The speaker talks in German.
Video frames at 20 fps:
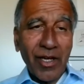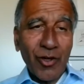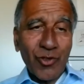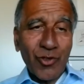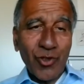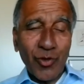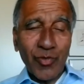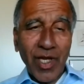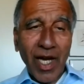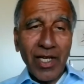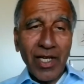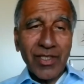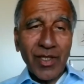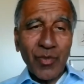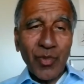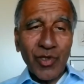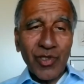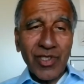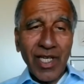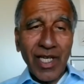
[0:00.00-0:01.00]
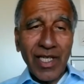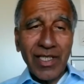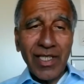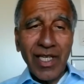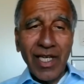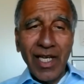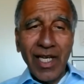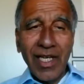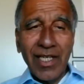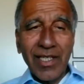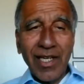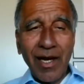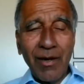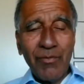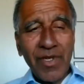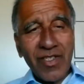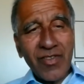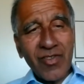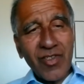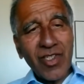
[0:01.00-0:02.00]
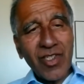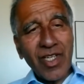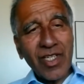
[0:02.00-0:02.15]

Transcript: auch schon um 30 Prozent, damit sich